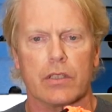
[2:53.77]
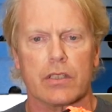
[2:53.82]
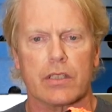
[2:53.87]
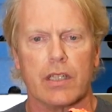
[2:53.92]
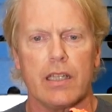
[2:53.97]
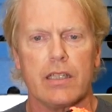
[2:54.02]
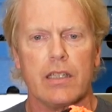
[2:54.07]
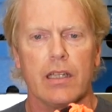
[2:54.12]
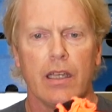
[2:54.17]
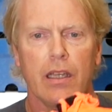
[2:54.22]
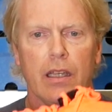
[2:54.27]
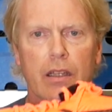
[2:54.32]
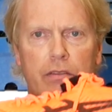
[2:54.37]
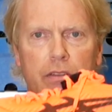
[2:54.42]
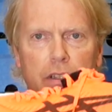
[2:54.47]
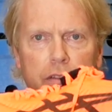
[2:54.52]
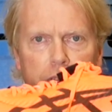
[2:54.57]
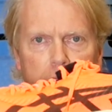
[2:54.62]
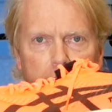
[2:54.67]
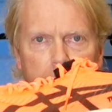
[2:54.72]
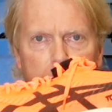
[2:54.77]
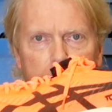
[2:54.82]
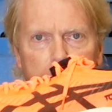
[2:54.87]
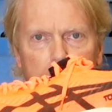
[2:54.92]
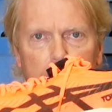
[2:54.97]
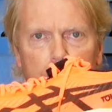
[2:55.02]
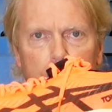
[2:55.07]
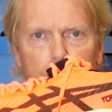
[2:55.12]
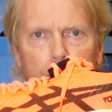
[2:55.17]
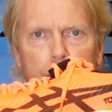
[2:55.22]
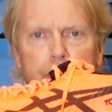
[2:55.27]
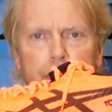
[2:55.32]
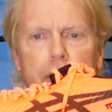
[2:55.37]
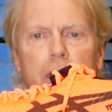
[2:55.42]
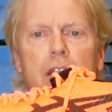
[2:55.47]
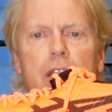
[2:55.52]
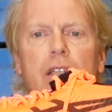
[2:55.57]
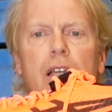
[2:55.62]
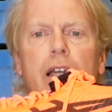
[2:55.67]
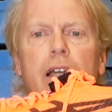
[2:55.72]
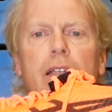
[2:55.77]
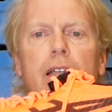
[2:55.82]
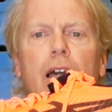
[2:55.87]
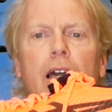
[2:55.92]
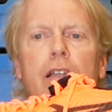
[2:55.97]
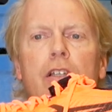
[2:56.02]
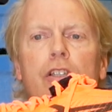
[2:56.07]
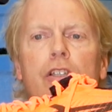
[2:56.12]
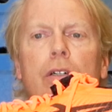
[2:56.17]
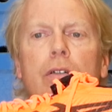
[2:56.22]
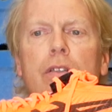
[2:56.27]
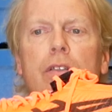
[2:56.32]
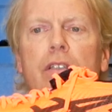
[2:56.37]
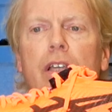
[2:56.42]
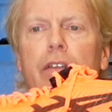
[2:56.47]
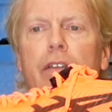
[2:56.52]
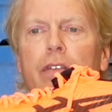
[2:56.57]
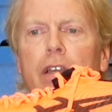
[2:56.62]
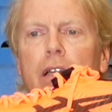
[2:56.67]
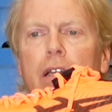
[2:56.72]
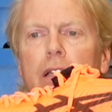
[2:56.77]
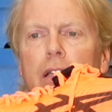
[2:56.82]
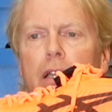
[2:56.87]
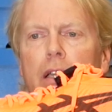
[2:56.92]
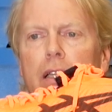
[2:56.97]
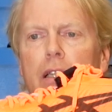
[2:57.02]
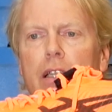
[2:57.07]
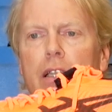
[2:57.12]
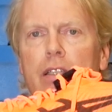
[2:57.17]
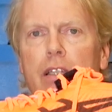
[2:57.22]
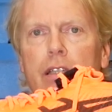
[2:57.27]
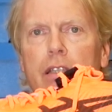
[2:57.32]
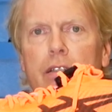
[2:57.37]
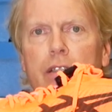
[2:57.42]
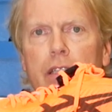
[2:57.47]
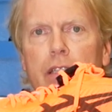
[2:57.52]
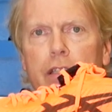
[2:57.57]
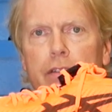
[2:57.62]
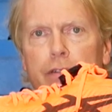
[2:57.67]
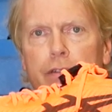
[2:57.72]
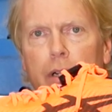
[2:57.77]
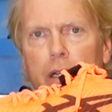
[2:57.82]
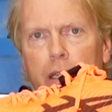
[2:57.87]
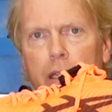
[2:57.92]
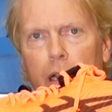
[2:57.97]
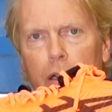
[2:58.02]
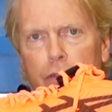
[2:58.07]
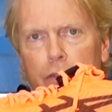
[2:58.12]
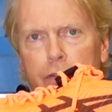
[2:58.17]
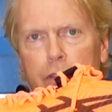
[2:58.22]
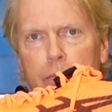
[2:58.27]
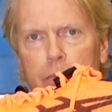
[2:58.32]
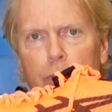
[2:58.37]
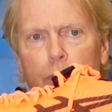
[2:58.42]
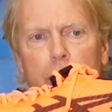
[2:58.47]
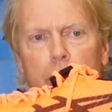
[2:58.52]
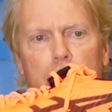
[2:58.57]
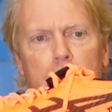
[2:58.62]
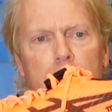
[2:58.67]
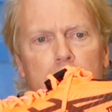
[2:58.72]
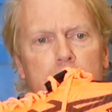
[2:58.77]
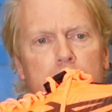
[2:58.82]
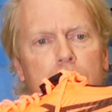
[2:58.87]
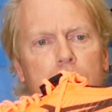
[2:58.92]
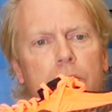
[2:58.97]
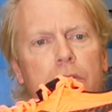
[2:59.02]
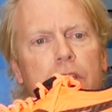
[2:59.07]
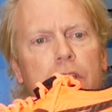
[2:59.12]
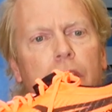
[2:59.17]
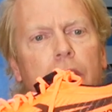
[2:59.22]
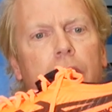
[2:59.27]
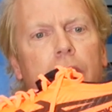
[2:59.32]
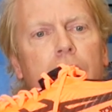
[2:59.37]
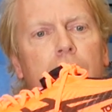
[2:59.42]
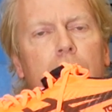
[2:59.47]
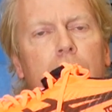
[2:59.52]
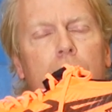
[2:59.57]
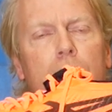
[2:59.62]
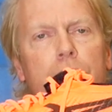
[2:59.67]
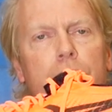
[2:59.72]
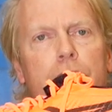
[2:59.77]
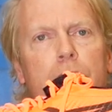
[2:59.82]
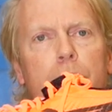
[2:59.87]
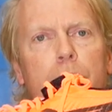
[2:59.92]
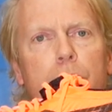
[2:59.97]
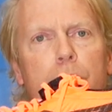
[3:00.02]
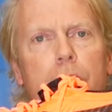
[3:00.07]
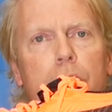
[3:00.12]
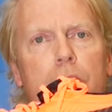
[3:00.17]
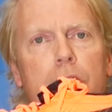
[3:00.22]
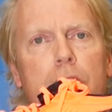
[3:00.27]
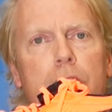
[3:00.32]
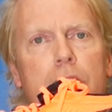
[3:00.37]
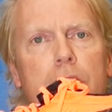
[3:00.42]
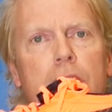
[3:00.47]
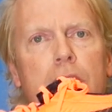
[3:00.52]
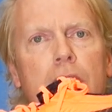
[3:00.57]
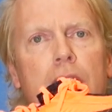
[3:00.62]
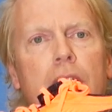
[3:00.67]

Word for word: Das heißt, wenn wir uns den Schuh von der Seite anschauen, sehen wir, dass er hier vorne aufgebogen ist und hier hinten aufgebogen ist.